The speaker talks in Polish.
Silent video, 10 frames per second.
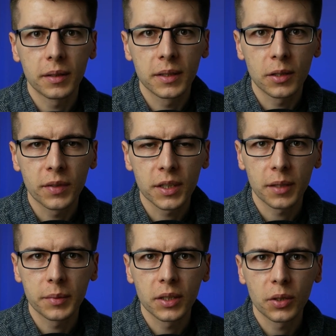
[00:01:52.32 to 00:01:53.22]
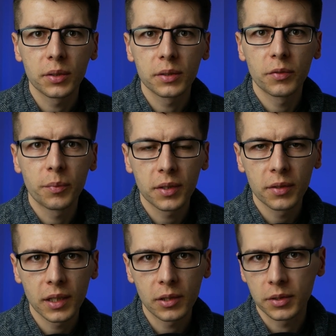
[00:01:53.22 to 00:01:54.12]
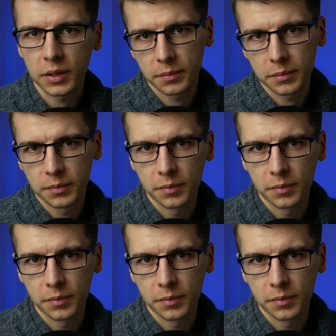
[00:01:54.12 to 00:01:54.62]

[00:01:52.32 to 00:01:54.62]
Zauważamy to w portfelu, czy